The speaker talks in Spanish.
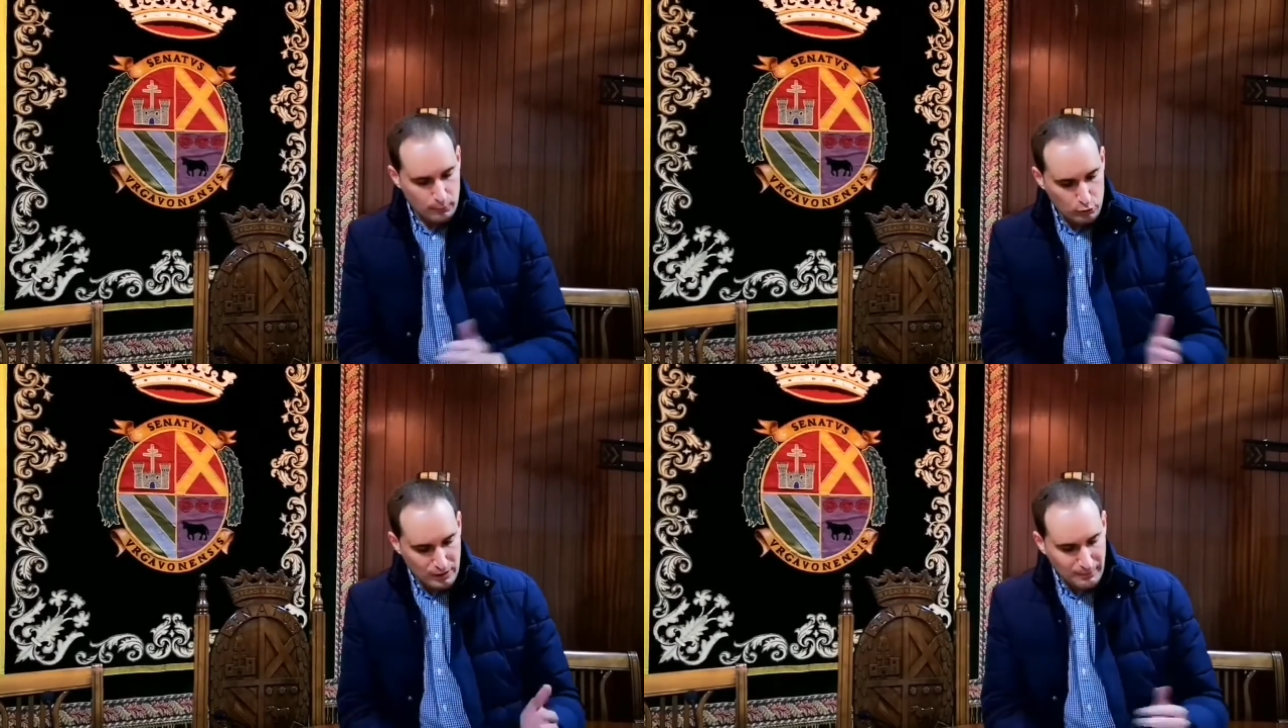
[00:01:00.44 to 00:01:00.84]

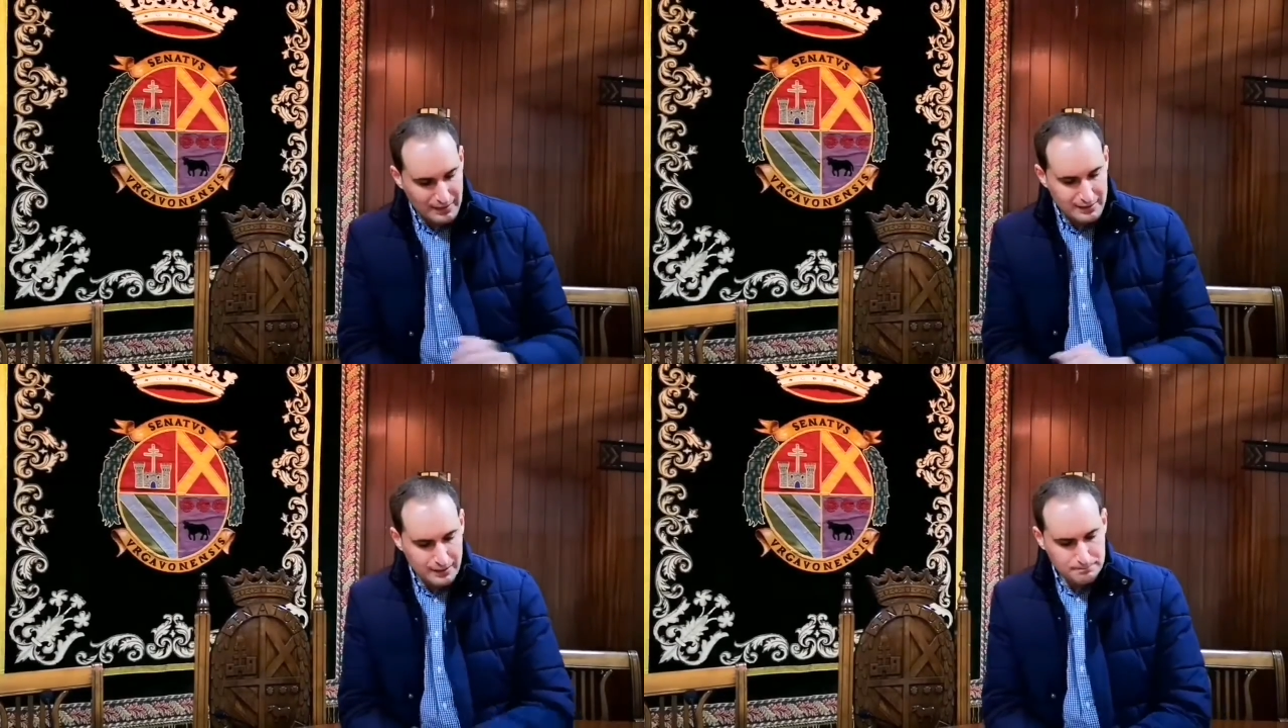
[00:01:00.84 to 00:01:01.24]
Por otra
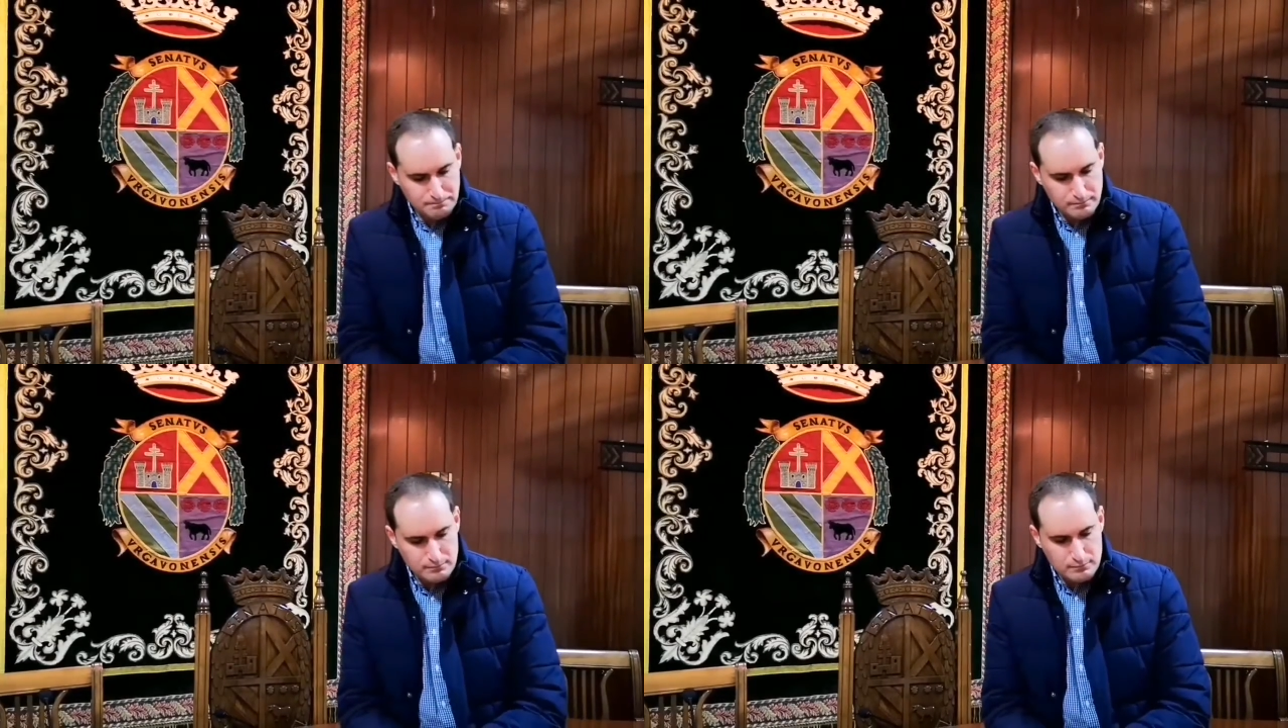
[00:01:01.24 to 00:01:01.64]

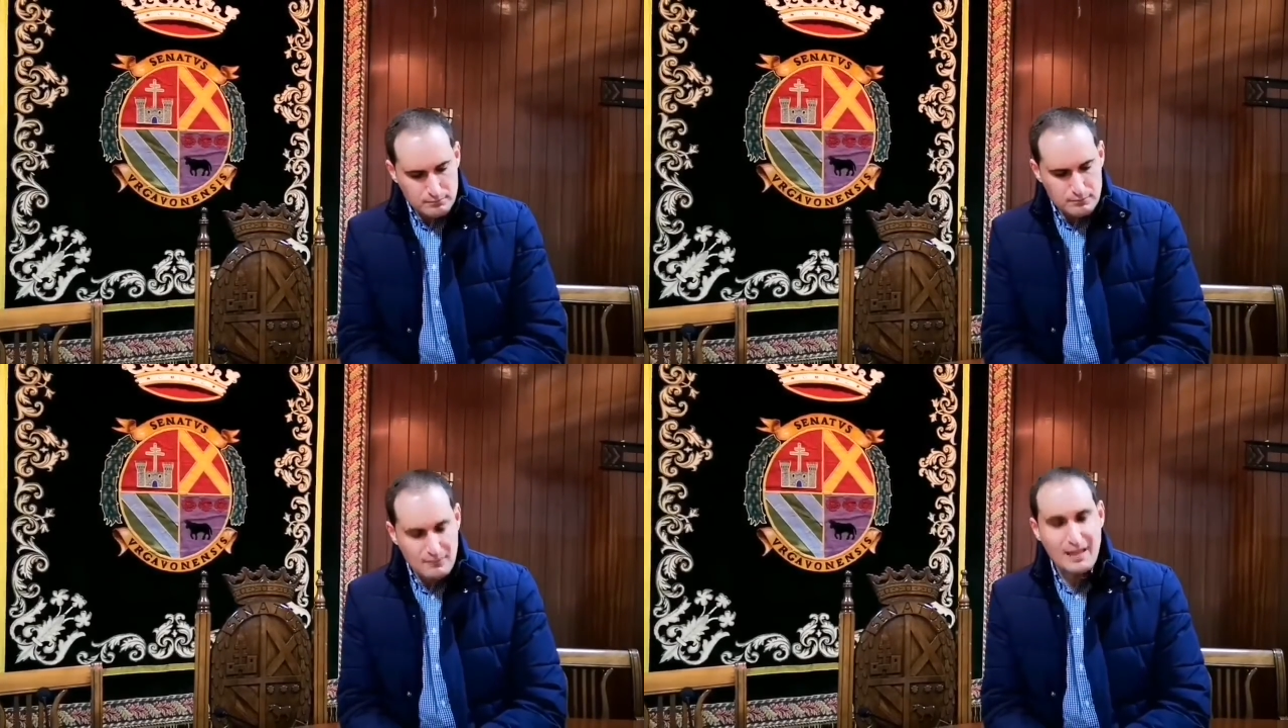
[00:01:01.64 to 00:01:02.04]
parte,
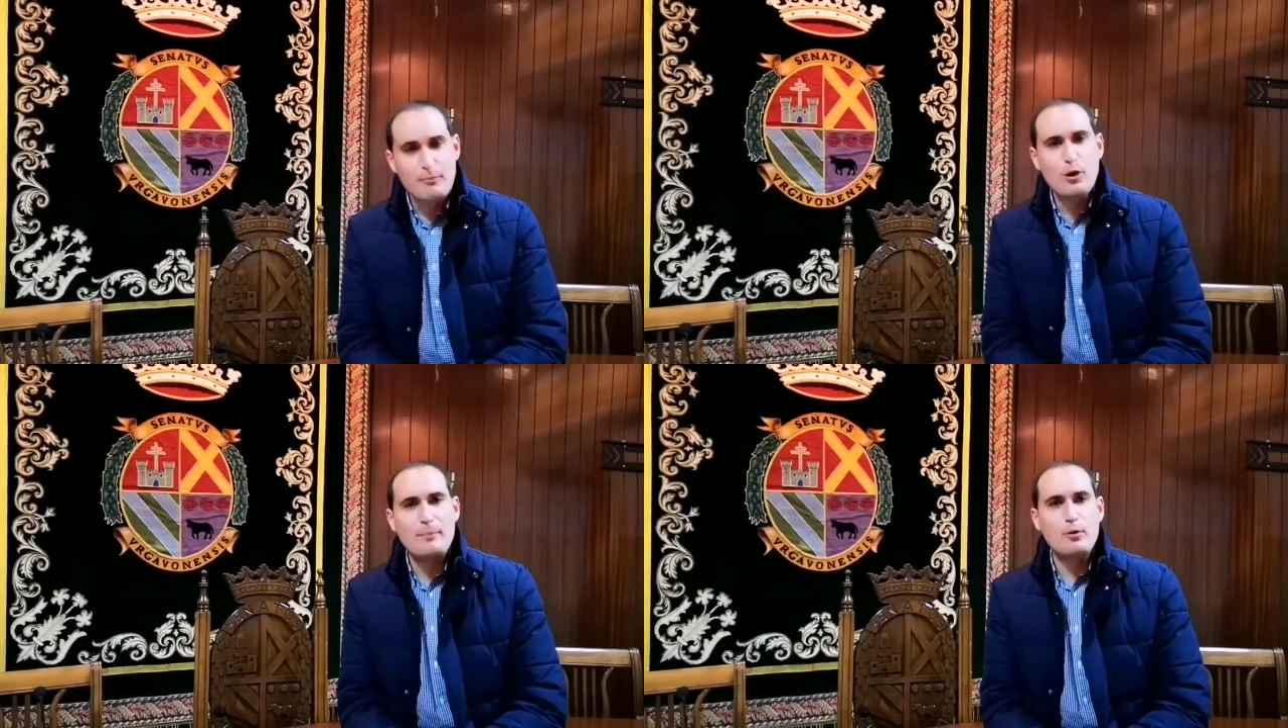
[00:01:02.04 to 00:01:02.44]

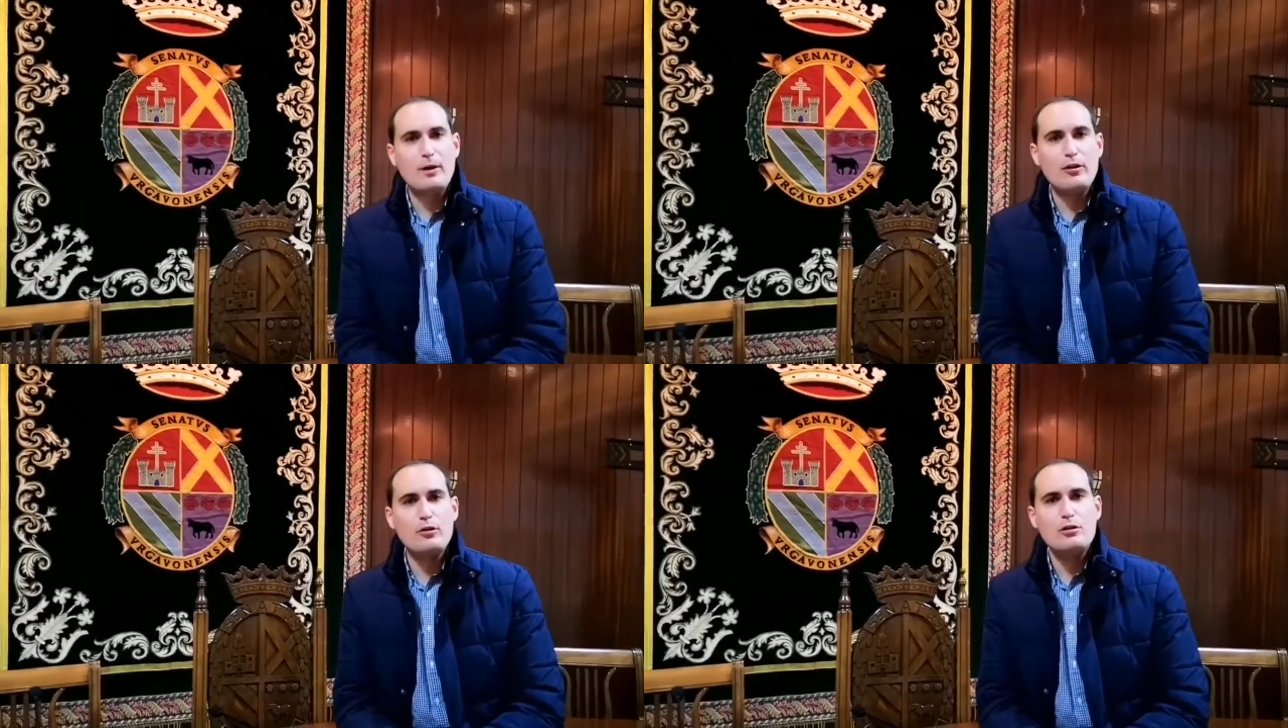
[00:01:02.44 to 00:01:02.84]
hemos
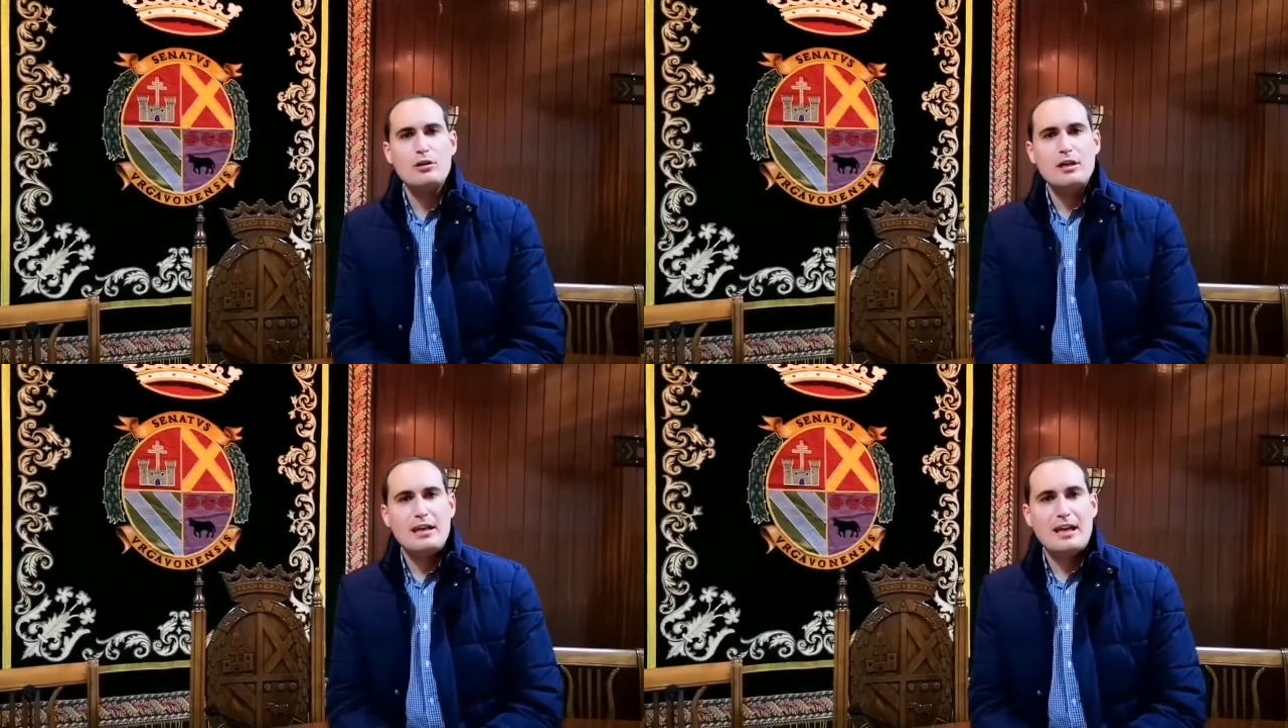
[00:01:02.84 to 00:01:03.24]

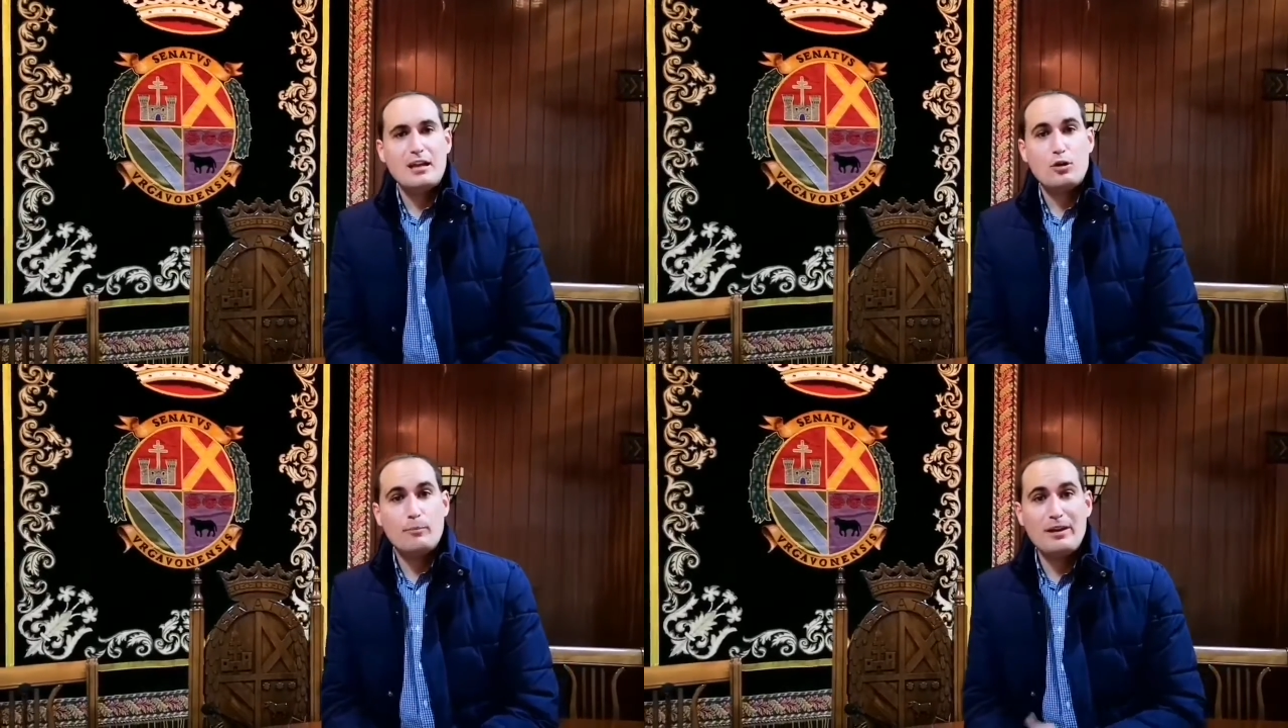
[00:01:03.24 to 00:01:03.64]
aprobado
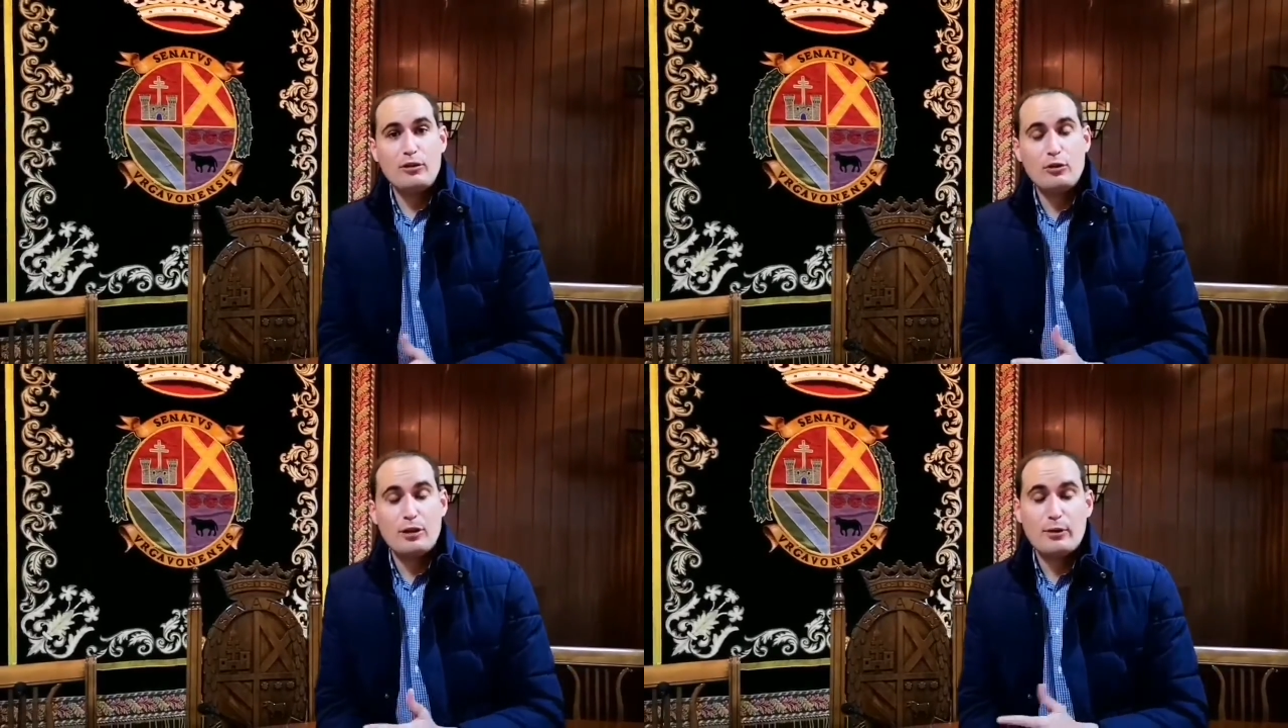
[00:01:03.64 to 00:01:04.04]
el convenio de